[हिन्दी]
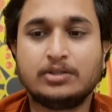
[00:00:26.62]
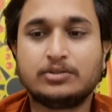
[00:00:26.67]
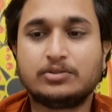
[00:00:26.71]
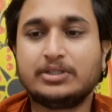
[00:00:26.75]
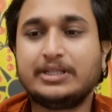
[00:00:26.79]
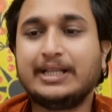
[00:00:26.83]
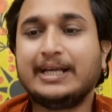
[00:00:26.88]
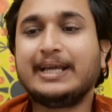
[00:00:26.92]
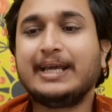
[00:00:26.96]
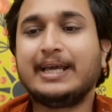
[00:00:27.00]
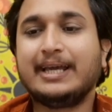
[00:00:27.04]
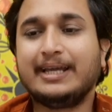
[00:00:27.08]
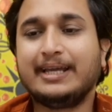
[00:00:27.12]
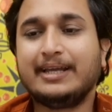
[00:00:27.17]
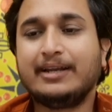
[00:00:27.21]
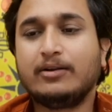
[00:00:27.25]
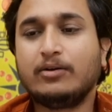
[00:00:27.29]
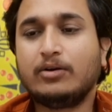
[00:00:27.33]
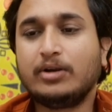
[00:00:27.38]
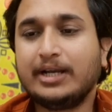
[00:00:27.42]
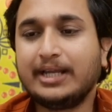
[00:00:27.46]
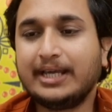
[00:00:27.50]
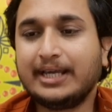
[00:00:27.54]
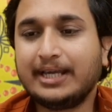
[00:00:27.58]
तो देखिए
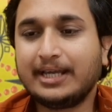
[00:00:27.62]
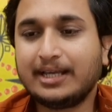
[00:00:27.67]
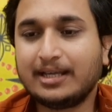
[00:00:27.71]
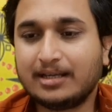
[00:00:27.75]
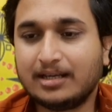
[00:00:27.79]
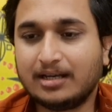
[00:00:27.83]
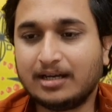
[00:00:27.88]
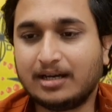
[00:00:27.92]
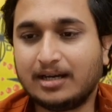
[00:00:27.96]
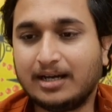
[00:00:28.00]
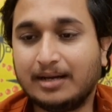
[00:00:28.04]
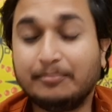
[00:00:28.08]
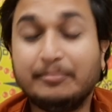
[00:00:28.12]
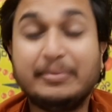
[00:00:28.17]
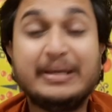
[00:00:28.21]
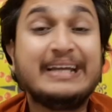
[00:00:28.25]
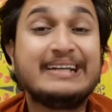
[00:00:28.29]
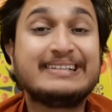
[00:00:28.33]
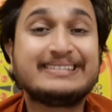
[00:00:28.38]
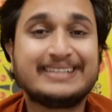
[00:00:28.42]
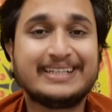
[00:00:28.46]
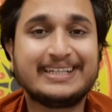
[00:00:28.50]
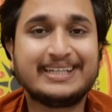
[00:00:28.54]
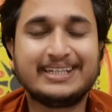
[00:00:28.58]
इन्होंने
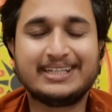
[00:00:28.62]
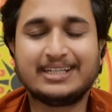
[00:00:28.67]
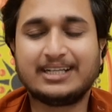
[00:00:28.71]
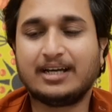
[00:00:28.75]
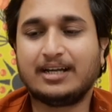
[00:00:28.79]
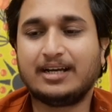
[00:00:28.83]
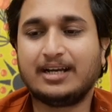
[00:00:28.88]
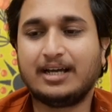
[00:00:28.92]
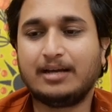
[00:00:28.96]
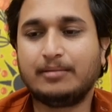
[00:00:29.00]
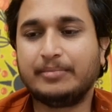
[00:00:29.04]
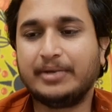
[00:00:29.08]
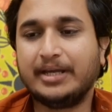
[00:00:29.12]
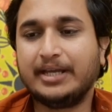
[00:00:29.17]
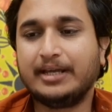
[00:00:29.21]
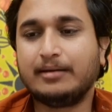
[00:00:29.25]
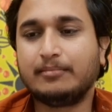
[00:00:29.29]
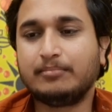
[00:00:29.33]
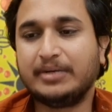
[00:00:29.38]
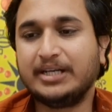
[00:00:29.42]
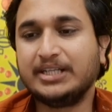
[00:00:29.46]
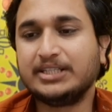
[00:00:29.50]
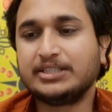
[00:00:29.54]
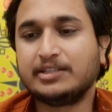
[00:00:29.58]
बीर सिंह इनका नाम है
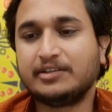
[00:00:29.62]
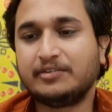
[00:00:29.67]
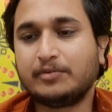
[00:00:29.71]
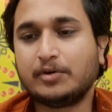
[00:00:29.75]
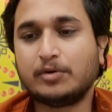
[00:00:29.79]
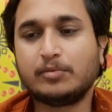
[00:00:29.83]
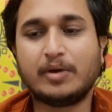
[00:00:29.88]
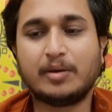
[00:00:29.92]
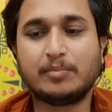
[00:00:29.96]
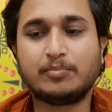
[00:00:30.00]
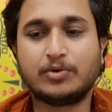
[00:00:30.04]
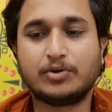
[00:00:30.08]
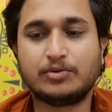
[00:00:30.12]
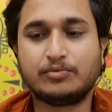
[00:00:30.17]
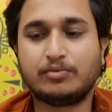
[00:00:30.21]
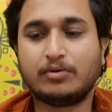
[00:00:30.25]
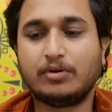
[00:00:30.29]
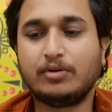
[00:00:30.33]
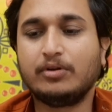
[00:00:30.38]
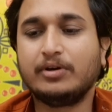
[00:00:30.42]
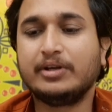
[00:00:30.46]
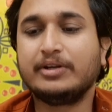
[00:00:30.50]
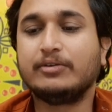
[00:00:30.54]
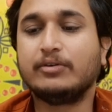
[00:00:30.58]
प्लीज रिव्यू माई
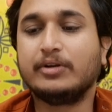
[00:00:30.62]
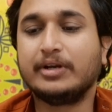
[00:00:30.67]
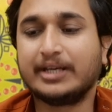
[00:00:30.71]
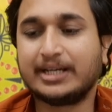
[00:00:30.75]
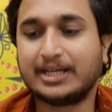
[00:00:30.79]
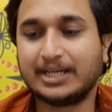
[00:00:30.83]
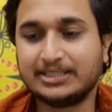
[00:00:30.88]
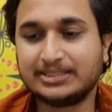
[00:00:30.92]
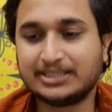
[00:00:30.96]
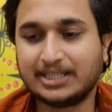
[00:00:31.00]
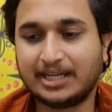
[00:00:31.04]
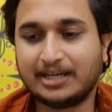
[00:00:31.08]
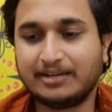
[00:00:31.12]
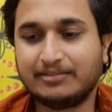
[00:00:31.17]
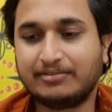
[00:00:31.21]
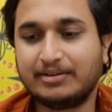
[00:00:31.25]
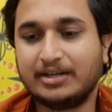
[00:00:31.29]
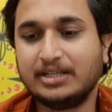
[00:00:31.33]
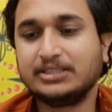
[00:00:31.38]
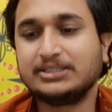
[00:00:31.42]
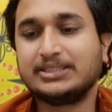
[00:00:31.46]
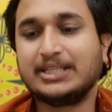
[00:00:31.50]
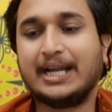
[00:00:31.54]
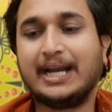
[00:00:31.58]
पोर्टफोलियो इन्होंने कई सारे
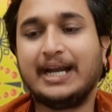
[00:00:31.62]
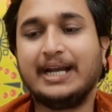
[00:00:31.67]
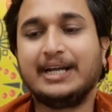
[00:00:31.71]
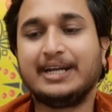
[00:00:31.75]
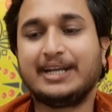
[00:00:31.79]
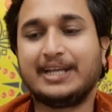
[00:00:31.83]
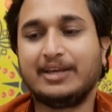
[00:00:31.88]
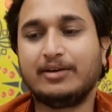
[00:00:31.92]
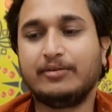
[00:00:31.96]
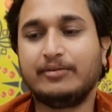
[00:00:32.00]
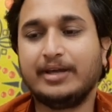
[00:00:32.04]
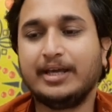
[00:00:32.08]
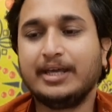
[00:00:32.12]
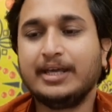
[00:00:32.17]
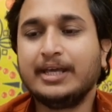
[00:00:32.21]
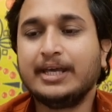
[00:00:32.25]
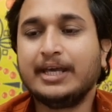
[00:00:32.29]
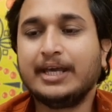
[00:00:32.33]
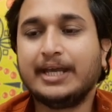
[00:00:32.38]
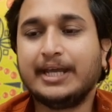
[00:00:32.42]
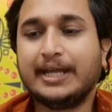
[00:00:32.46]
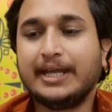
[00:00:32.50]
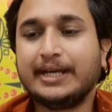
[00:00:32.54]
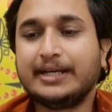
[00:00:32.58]
फंड्स ऐड किए हुए
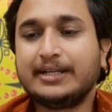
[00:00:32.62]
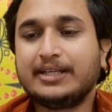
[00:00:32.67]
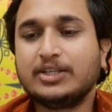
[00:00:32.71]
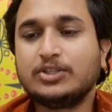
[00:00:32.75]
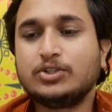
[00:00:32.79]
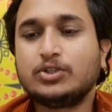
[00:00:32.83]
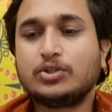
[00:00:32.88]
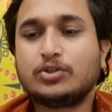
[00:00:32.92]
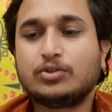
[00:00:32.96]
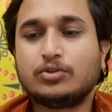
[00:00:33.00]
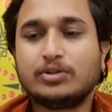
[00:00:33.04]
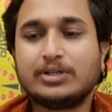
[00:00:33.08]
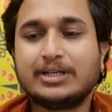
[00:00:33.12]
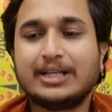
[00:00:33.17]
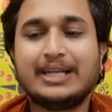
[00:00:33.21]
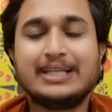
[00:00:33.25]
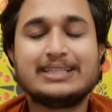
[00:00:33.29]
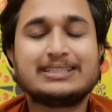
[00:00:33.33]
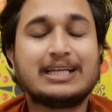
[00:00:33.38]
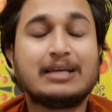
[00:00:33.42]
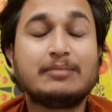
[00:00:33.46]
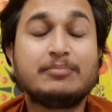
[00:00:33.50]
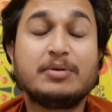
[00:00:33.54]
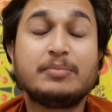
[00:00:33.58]
हैं इनकी जो टोटल
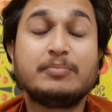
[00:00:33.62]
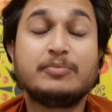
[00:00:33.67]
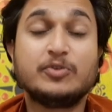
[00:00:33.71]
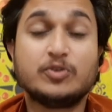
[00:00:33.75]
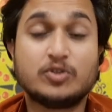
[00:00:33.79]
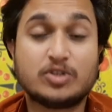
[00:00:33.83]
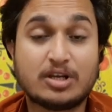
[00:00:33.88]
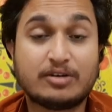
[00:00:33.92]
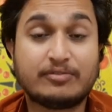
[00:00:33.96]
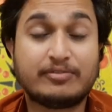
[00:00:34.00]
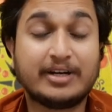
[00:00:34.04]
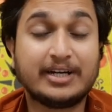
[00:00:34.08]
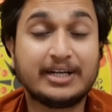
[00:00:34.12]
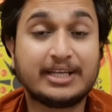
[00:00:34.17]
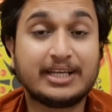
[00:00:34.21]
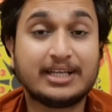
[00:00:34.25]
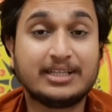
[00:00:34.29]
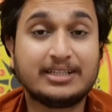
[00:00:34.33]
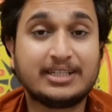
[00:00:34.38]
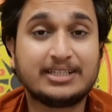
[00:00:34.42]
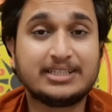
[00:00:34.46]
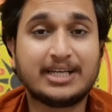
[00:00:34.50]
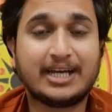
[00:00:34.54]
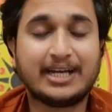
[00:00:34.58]
एस म्यूचुअल फंड के
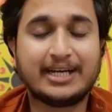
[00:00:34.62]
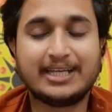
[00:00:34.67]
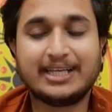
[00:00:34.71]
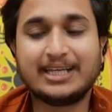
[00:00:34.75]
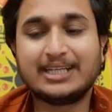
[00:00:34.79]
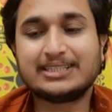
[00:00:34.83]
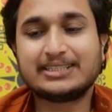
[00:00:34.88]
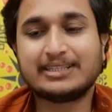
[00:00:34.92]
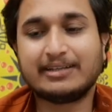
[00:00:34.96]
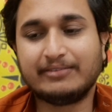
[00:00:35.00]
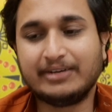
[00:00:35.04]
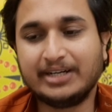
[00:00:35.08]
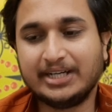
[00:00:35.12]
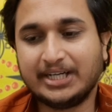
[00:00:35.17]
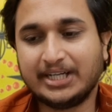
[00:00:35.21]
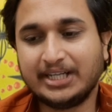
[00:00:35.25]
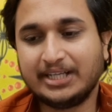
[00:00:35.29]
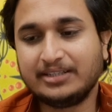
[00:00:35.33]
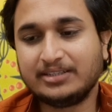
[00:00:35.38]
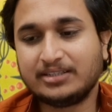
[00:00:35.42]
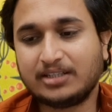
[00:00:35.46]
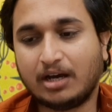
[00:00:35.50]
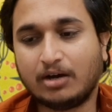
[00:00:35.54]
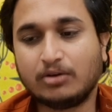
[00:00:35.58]
अंदर जा रही है
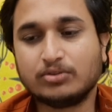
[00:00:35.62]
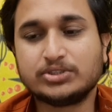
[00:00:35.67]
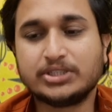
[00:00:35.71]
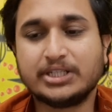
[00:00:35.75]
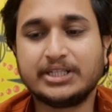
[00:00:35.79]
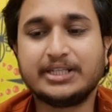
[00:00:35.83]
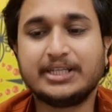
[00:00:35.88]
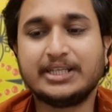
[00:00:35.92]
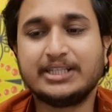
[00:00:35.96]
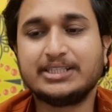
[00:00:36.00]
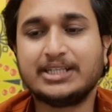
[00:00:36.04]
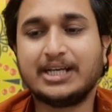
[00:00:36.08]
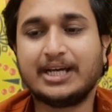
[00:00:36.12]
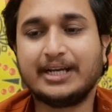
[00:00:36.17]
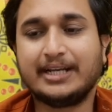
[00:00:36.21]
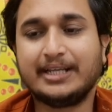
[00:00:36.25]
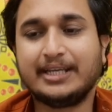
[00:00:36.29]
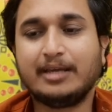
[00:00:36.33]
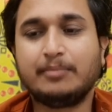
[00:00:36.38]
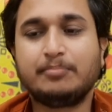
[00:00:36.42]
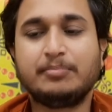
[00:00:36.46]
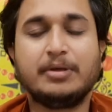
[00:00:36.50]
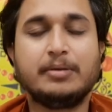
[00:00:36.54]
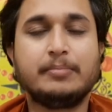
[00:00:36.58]
सेवनटीन थाउजेंड की जा
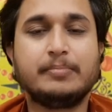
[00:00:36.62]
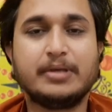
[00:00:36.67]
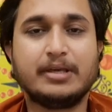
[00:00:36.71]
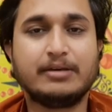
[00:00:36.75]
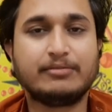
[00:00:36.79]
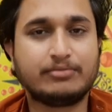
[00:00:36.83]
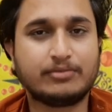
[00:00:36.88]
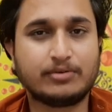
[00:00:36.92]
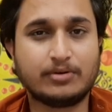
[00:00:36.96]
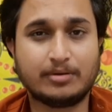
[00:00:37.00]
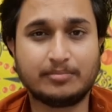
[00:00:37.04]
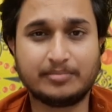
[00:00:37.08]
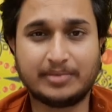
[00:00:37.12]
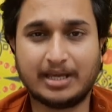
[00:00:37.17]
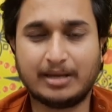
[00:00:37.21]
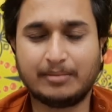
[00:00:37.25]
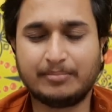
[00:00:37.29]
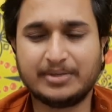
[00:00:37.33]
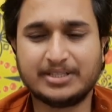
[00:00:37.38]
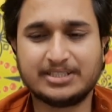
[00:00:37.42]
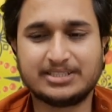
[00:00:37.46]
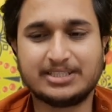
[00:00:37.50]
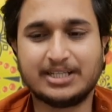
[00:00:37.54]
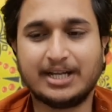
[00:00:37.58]
रही है पीपीएफ को हम यहाँ
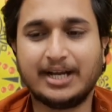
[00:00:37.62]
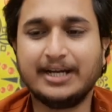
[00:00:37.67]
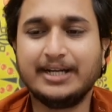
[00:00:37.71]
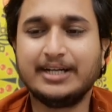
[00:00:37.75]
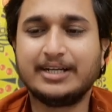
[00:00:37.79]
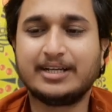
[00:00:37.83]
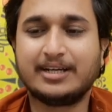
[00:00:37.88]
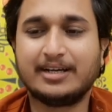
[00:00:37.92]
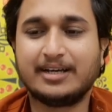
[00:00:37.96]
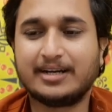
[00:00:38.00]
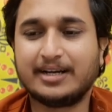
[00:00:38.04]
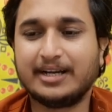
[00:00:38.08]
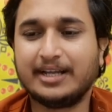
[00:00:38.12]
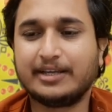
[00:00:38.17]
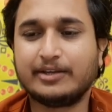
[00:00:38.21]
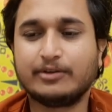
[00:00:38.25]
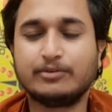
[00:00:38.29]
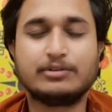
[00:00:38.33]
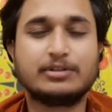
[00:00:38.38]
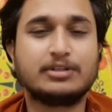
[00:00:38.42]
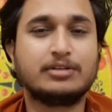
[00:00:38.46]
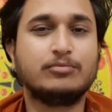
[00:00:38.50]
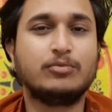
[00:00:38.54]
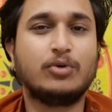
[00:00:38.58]
पे साइड कर रहे हैं
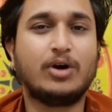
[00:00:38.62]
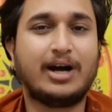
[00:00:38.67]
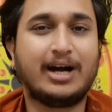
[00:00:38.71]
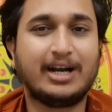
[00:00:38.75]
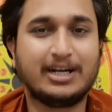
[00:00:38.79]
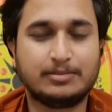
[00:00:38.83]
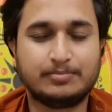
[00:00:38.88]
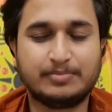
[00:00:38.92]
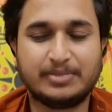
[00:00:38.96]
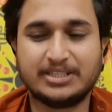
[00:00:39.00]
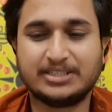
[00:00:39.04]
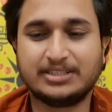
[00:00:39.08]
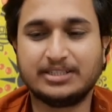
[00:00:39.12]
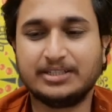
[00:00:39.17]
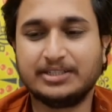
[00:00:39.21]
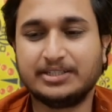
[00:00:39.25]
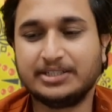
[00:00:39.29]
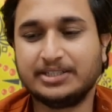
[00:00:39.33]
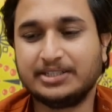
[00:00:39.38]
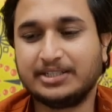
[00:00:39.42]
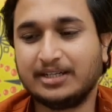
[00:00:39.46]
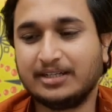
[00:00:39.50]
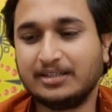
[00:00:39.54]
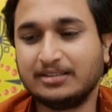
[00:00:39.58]
क्योंकि वो आठ परसेंट
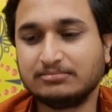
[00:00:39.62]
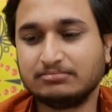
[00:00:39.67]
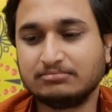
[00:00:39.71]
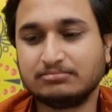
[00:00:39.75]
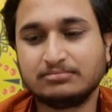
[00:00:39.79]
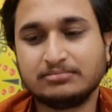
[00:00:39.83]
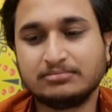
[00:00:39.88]
रिटर्न